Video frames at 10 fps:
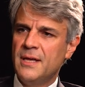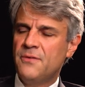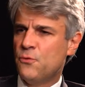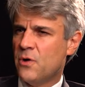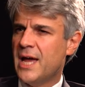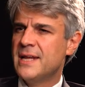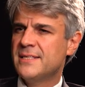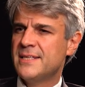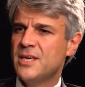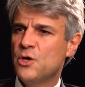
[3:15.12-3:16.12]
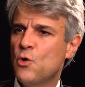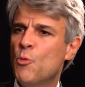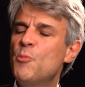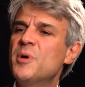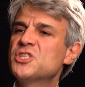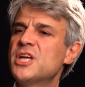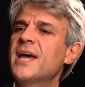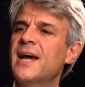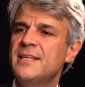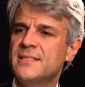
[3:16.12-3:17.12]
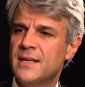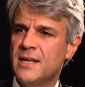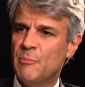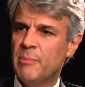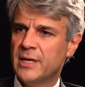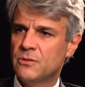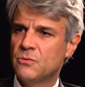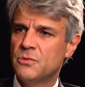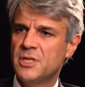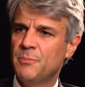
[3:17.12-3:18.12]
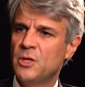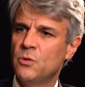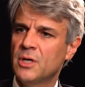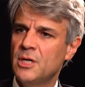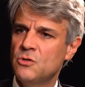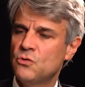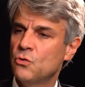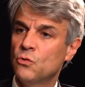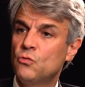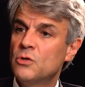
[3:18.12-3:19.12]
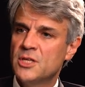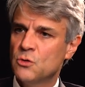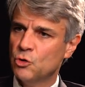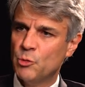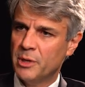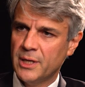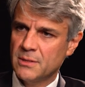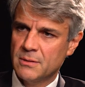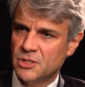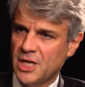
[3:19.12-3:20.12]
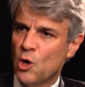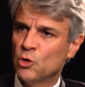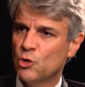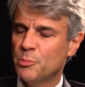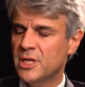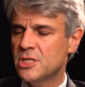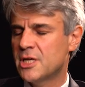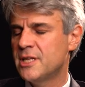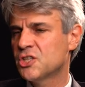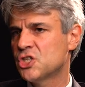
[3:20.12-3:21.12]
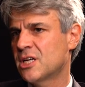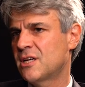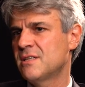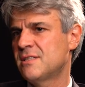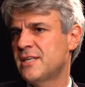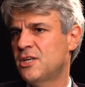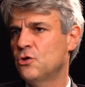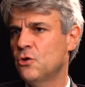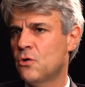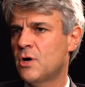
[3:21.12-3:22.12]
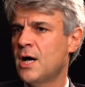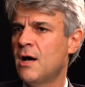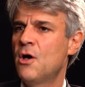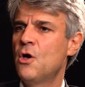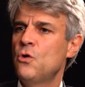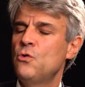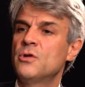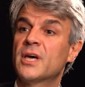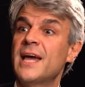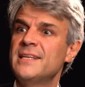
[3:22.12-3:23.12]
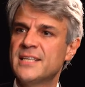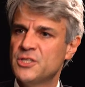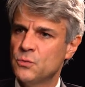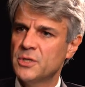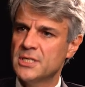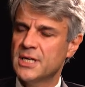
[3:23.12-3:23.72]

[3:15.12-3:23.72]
il faut réaliser qu'on ne peut pas généraliser l'impact de ces pénuries sur toutes les entreprises. Chaque entreprise, j'allais dire chaque secteur aura une réalisation qui